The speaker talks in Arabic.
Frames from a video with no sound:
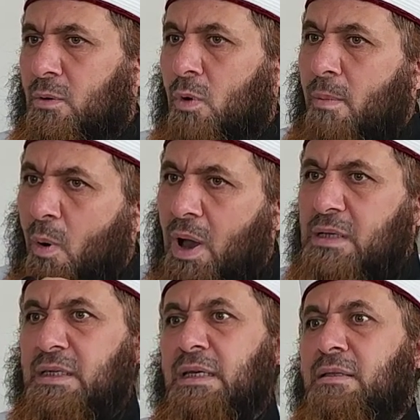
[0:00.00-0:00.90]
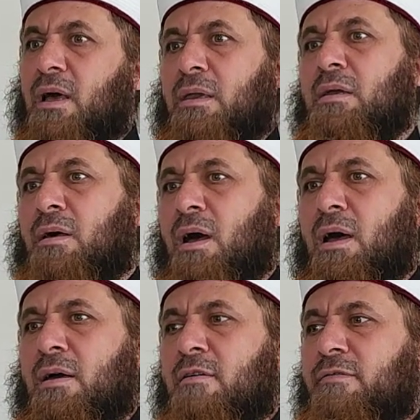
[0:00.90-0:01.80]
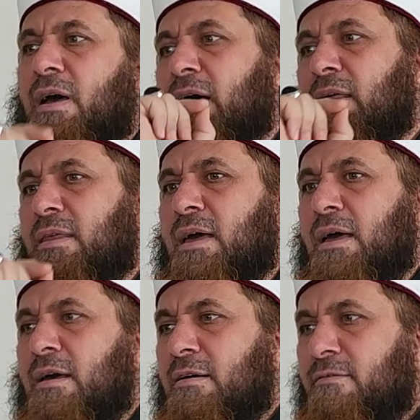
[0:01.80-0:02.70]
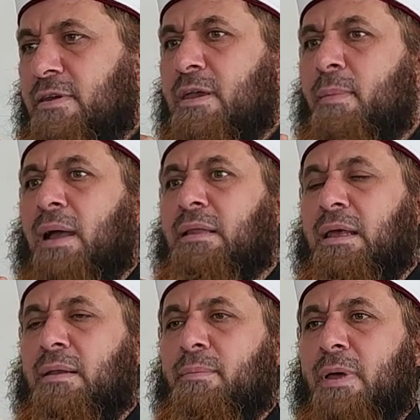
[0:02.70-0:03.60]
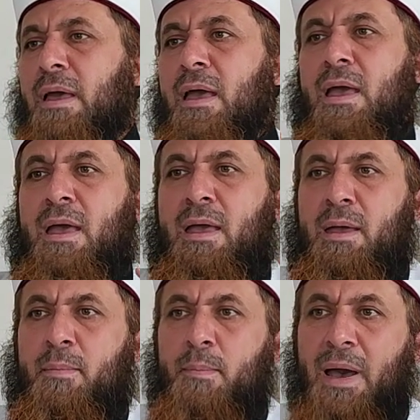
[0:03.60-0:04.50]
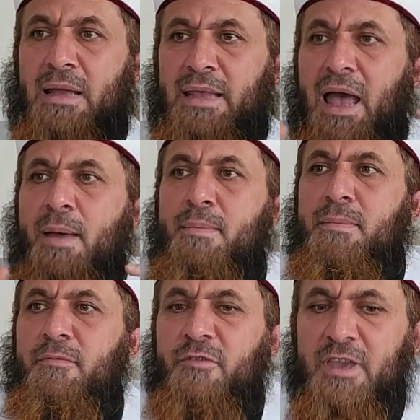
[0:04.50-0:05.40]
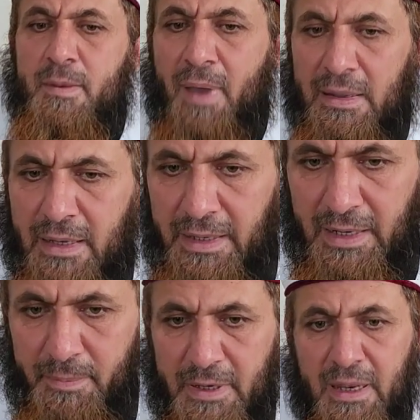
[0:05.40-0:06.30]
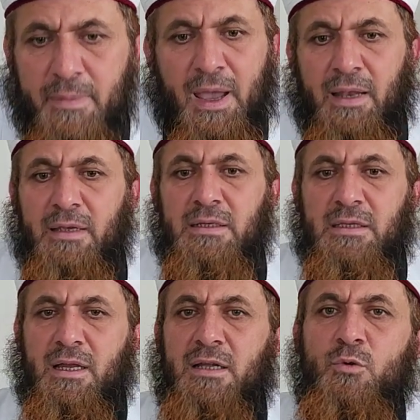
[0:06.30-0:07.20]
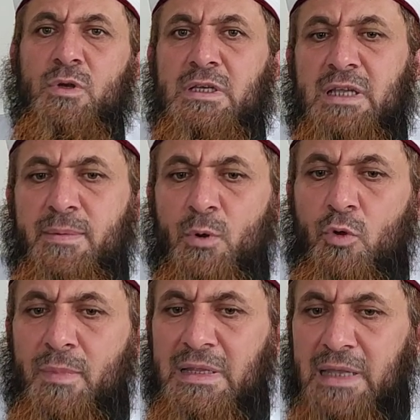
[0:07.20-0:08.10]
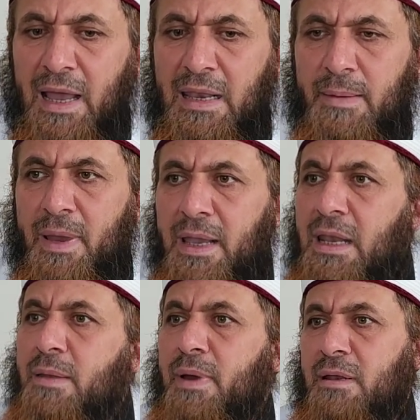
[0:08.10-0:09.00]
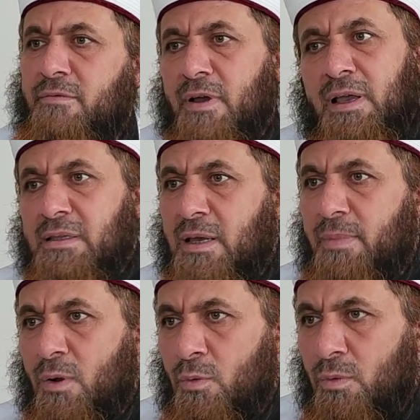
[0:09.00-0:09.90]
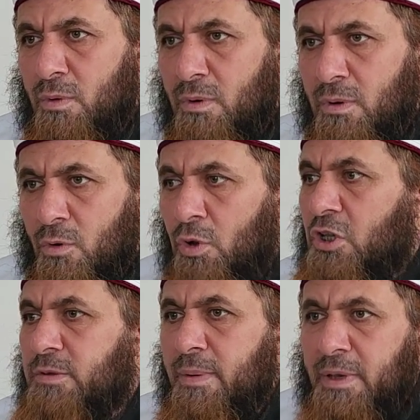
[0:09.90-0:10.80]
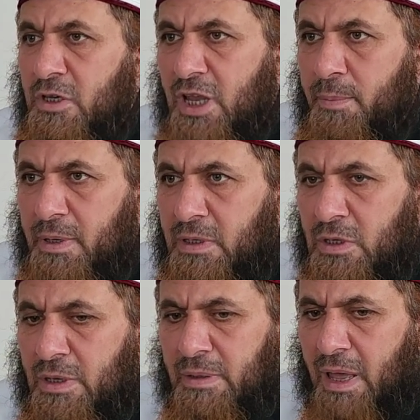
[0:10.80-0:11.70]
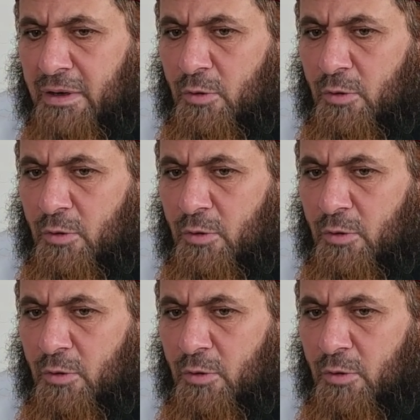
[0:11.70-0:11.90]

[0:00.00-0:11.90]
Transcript: وموازين دقيقة فهذا فيه معنى العلم ما دام فيه معنى العلم النبي عليه الصلاة والسلام يقول من تعلم علما فكتمه ألجم بلجام من النار